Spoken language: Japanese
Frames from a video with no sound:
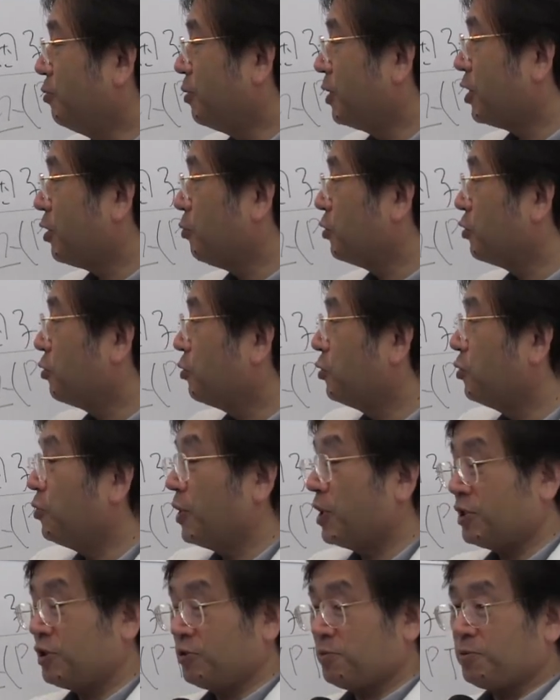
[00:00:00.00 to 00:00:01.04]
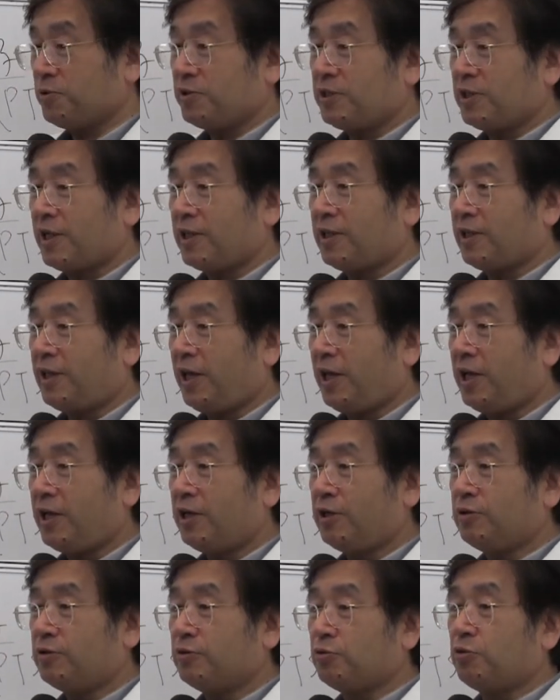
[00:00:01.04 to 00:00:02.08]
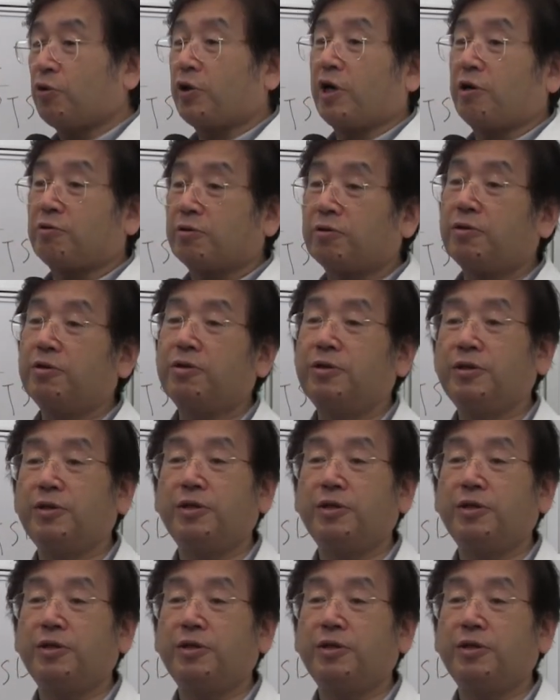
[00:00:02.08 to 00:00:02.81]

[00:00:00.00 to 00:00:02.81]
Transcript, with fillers: また元のような自分になって動けると